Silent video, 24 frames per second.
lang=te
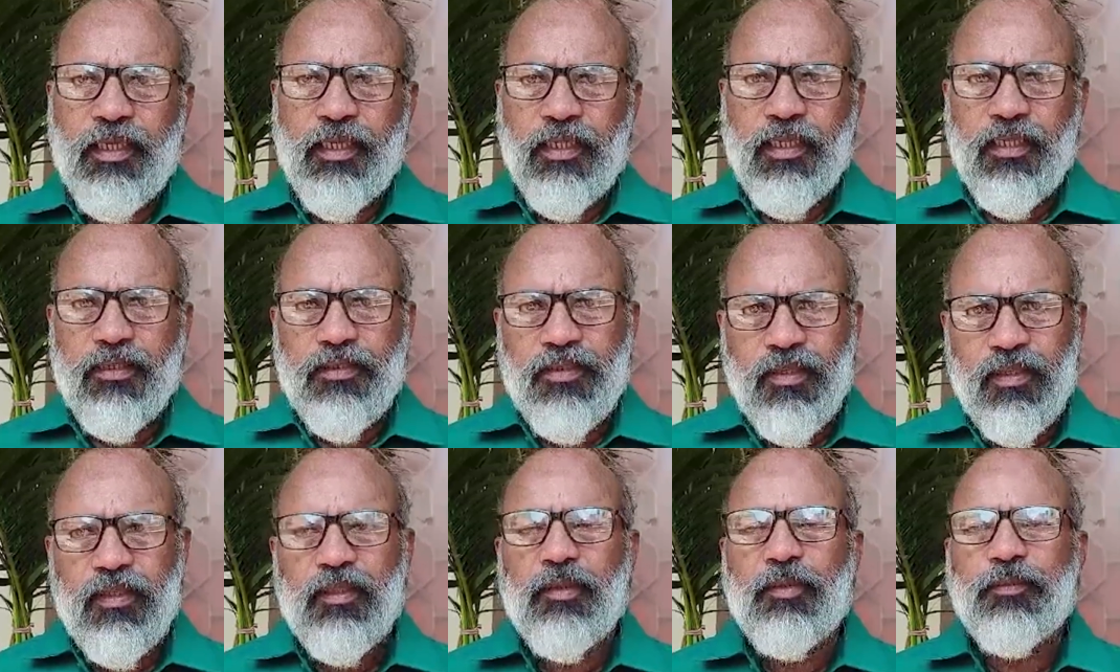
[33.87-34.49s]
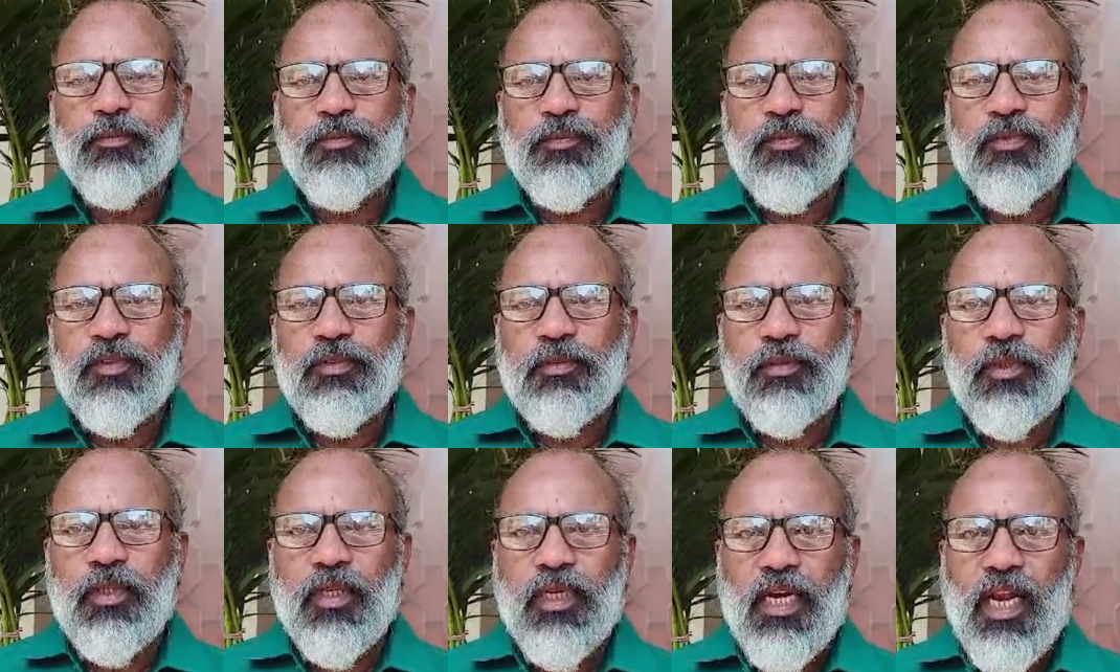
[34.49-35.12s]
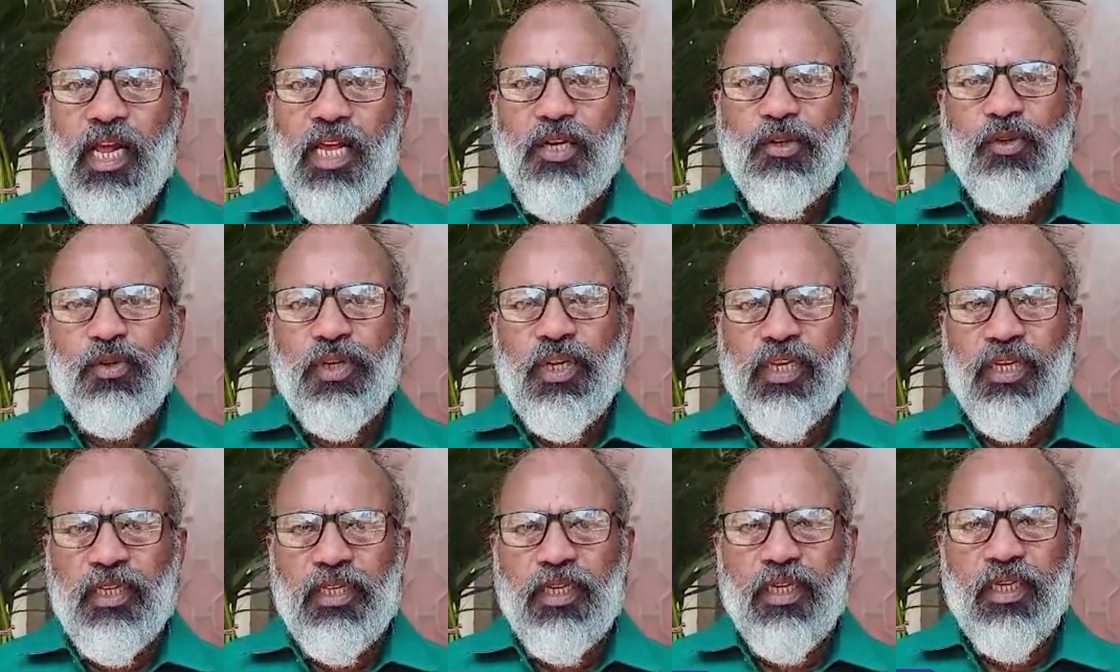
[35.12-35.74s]
ఎన్నికల సంఘం
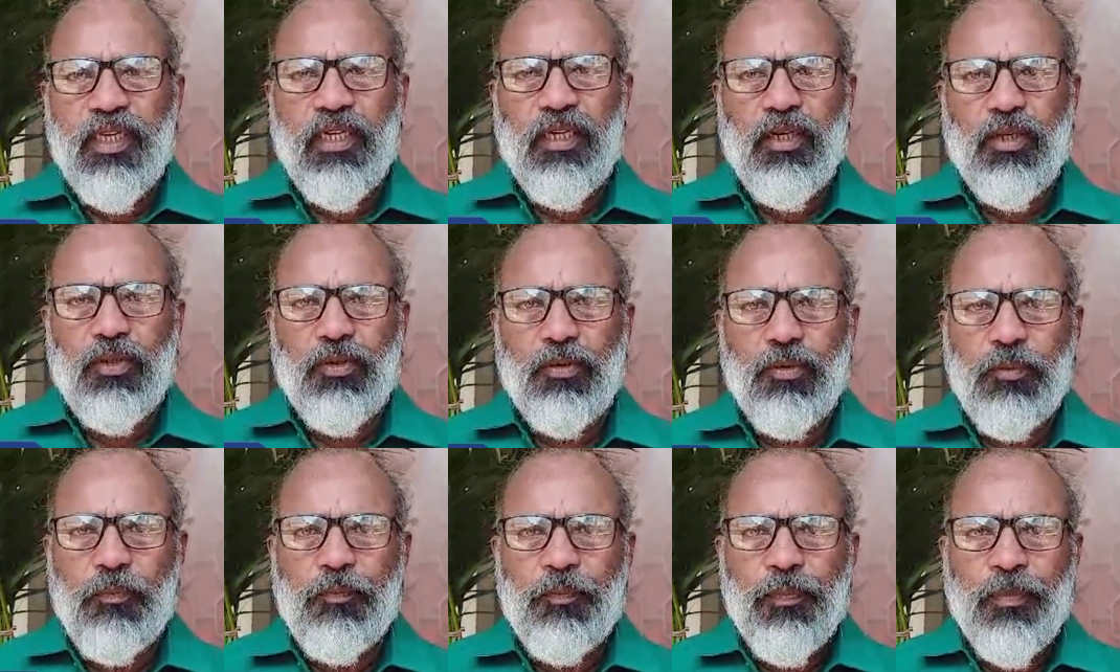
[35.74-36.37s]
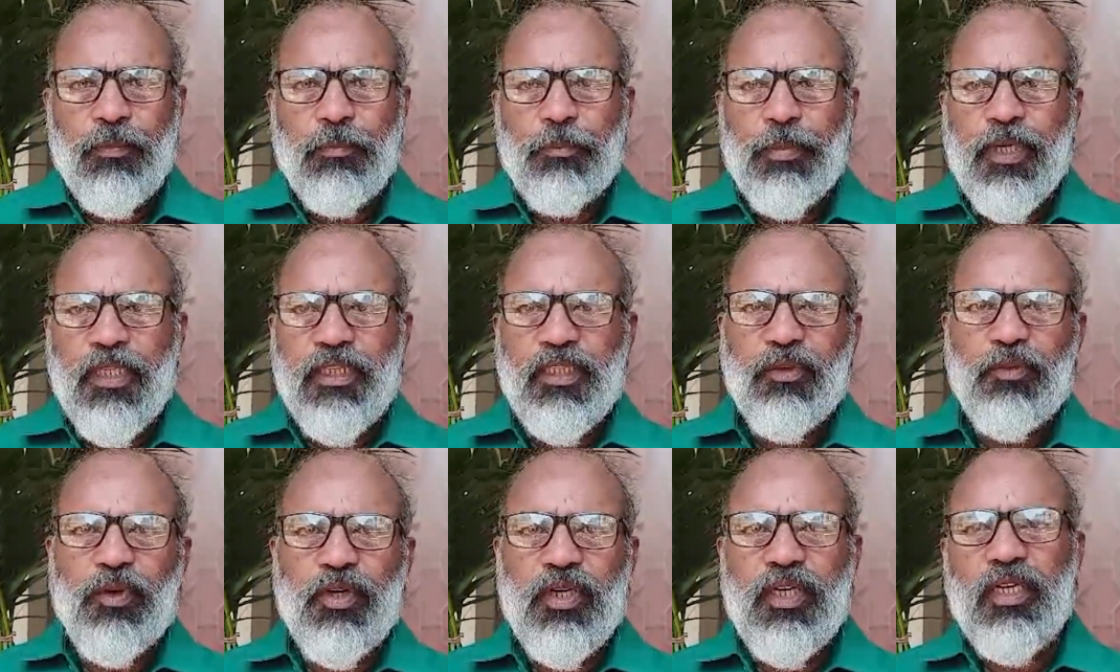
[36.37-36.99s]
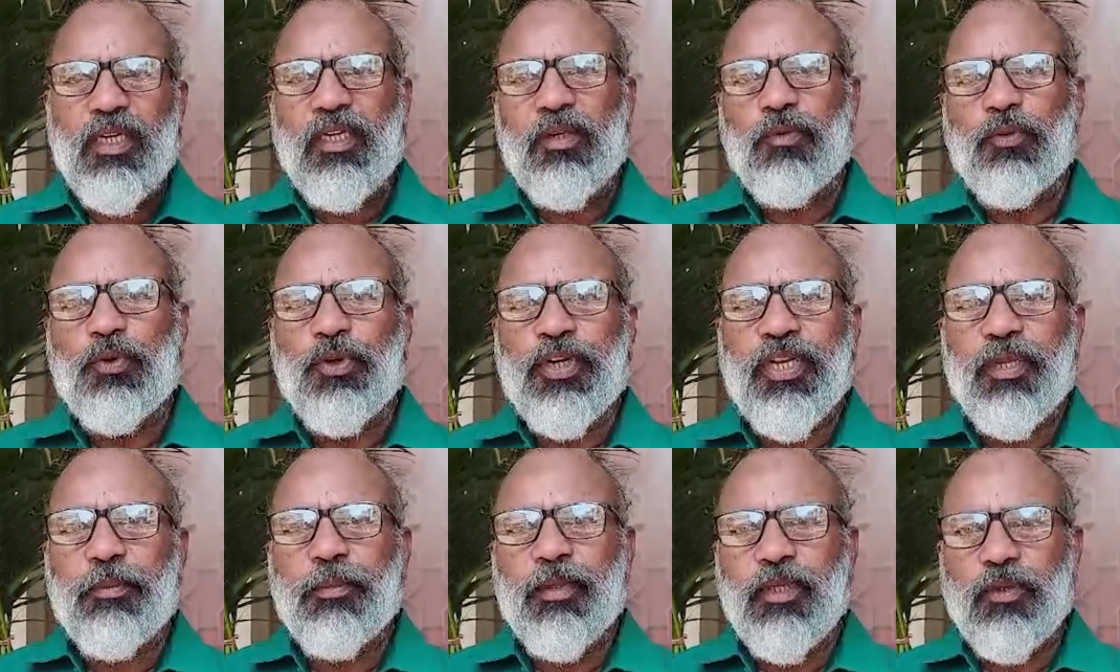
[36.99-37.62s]
రానున్న ఎన్నికలలో ప్రతి ఒక్కరిని
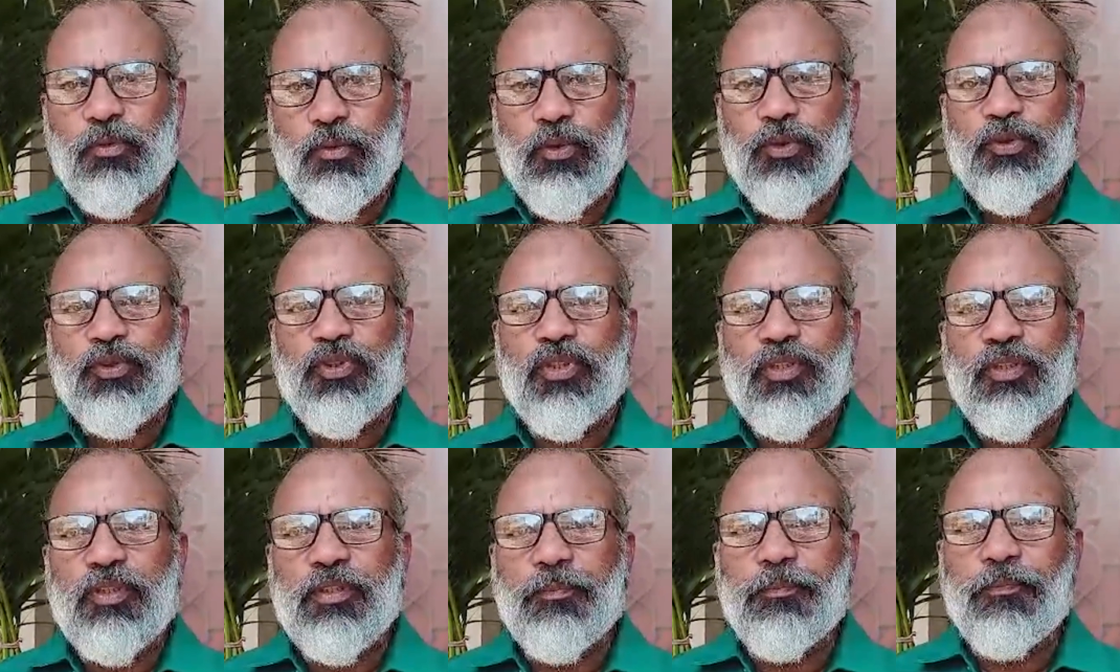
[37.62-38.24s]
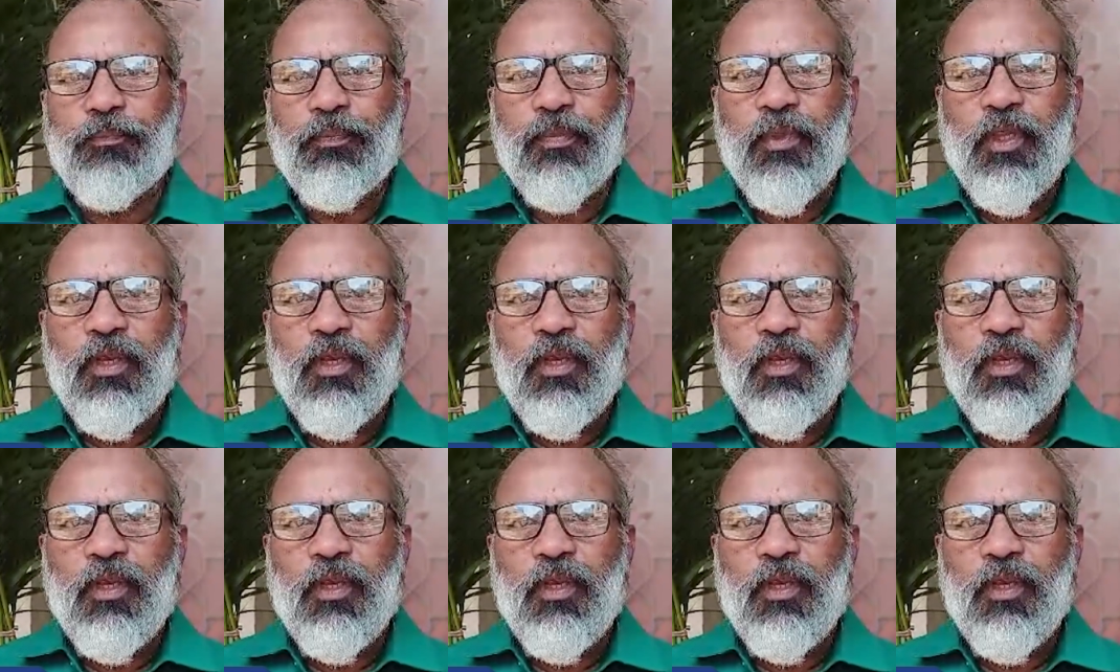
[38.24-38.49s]
ఓటేయమని కోరుతోంది